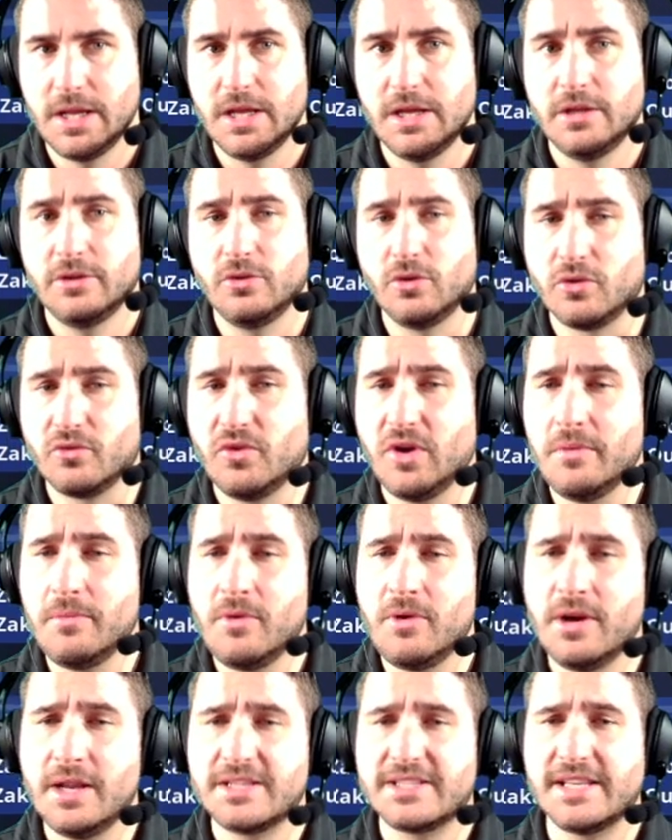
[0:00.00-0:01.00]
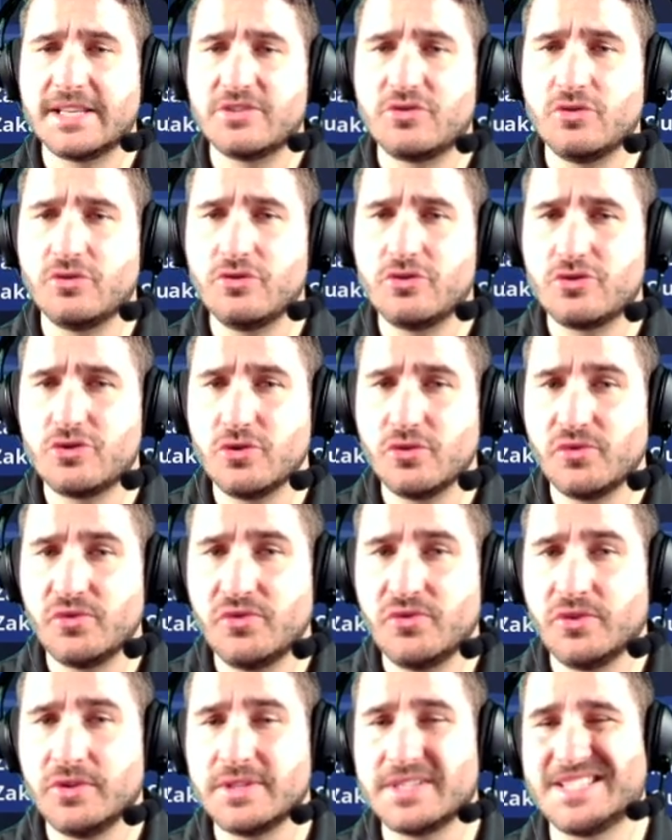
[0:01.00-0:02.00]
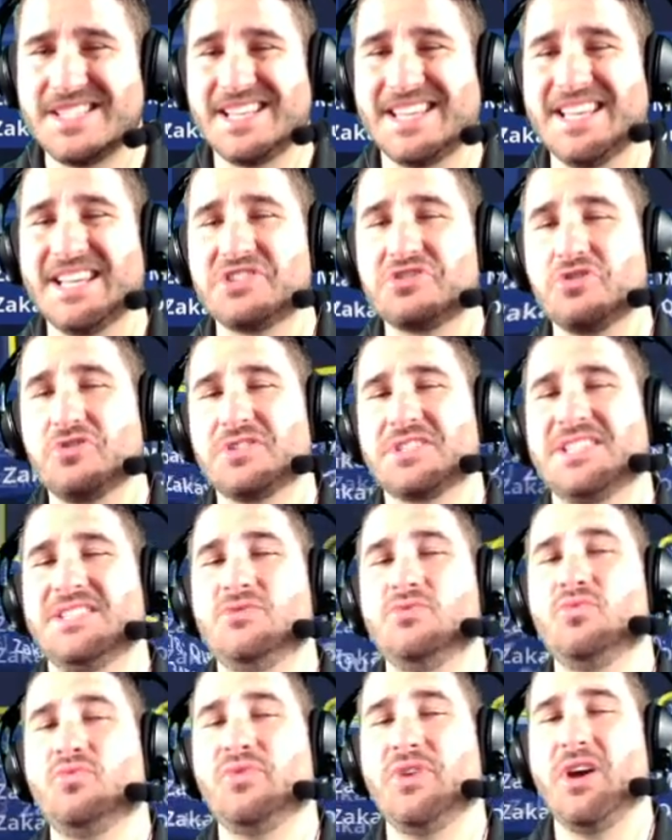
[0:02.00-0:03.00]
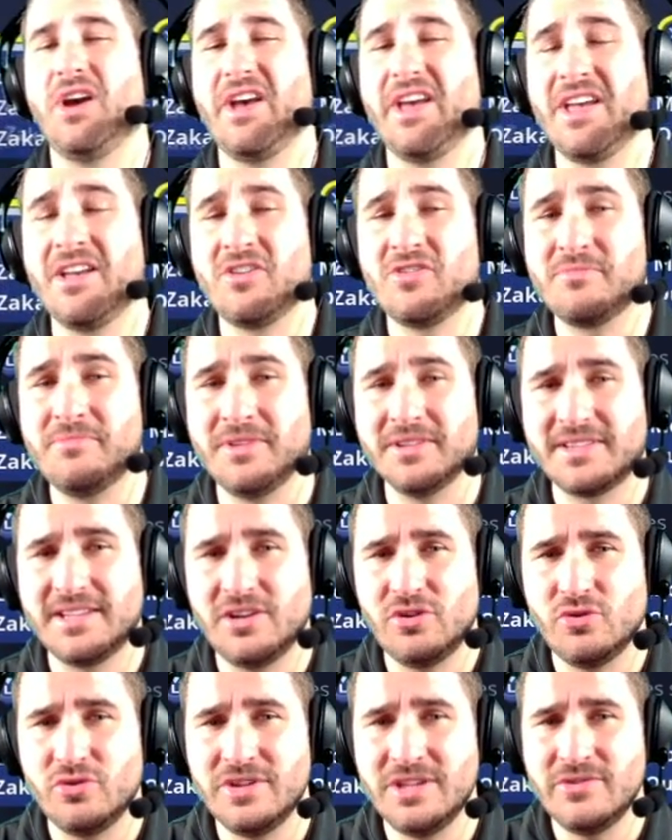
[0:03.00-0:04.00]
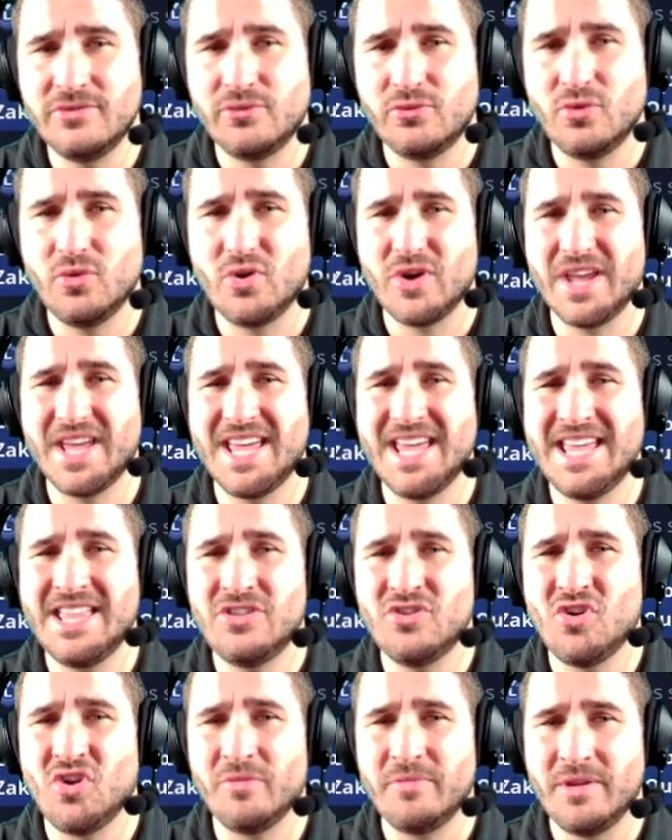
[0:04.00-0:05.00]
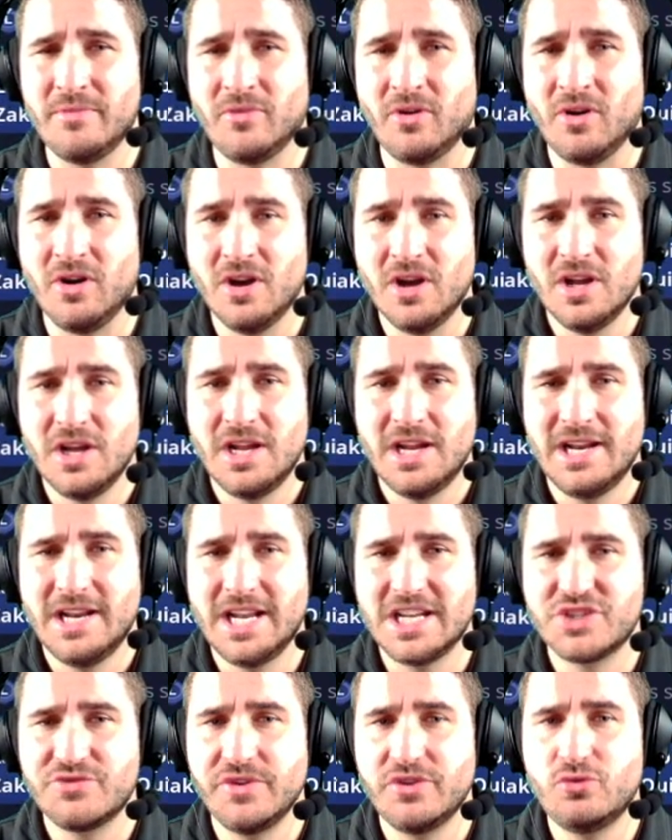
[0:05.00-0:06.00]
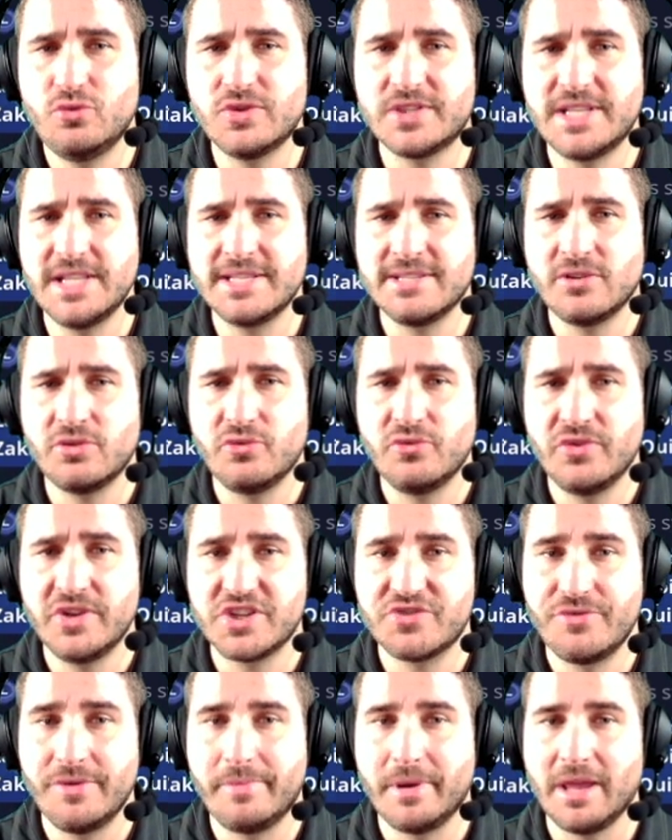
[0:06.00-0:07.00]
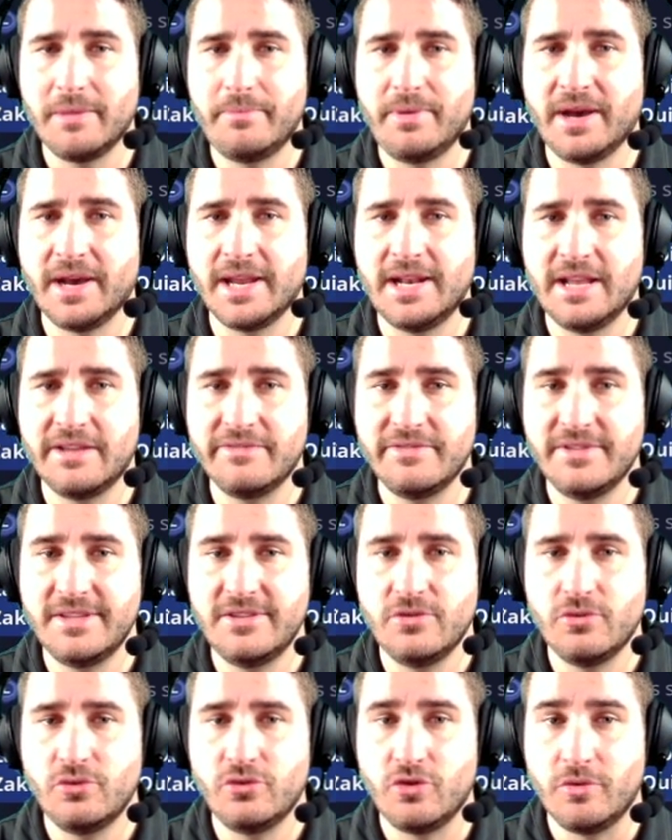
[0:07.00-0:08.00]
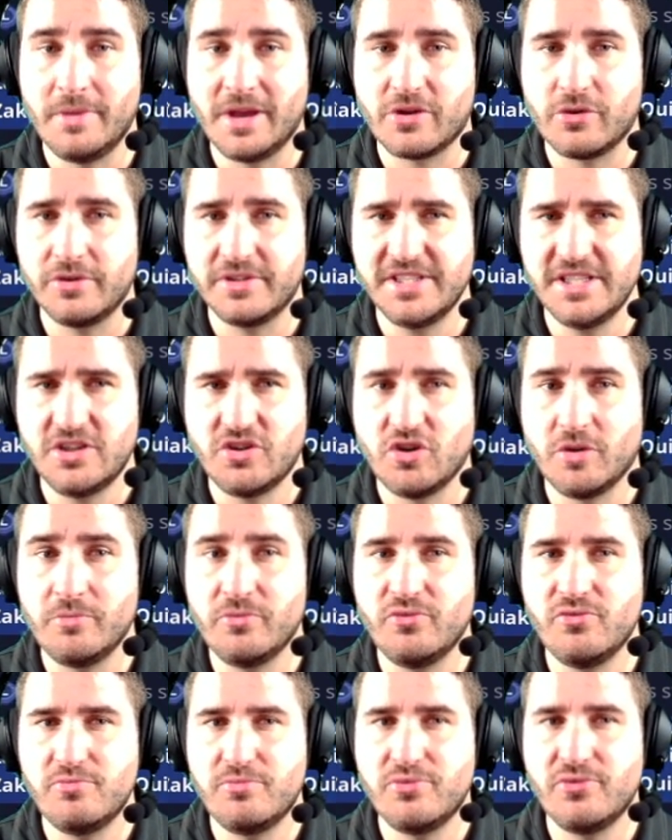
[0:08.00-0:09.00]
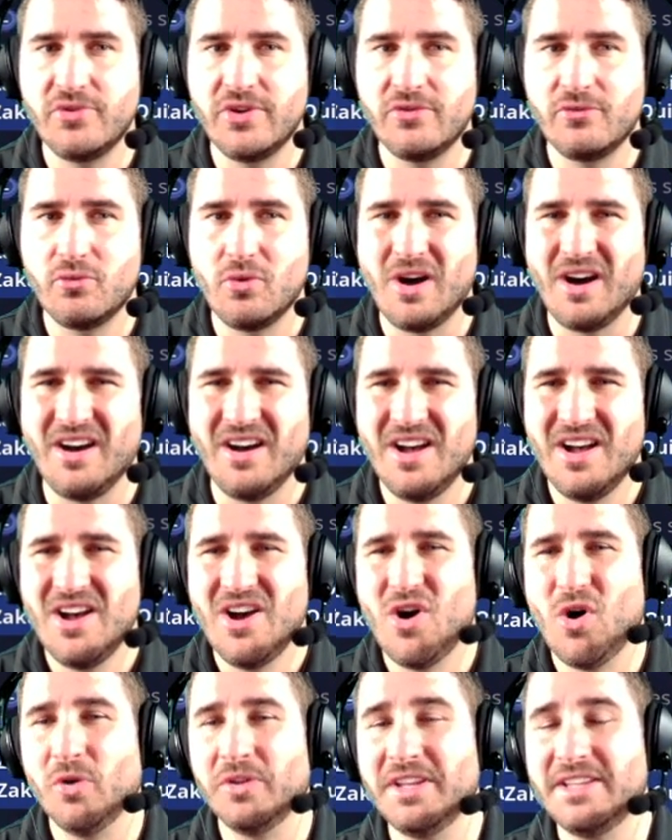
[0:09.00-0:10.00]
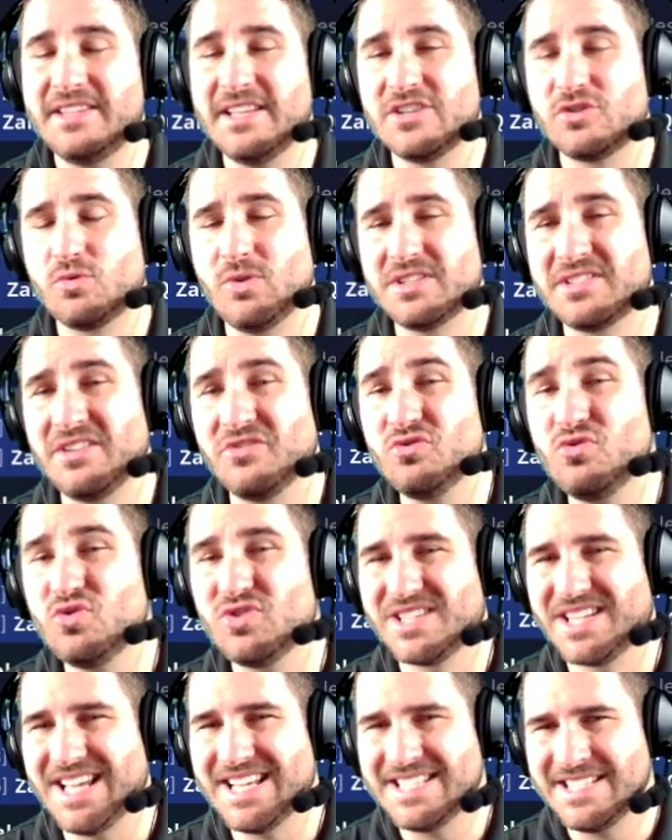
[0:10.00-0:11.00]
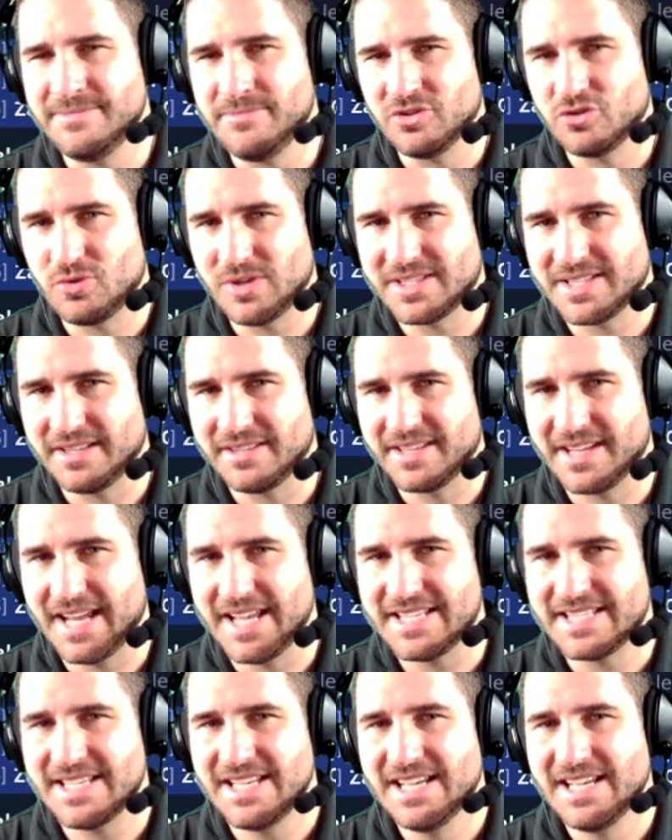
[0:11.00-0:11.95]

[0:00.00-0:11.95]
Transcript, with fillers: Donc vraiment, la section de survivants, c'est quelque chose qui nous fait augmenter le niveau énormément. Là, je vais tous les enlever, je vais préparer la vidéo de mercredi. Comme vous pouvez voir, on était 72, quasiment 73.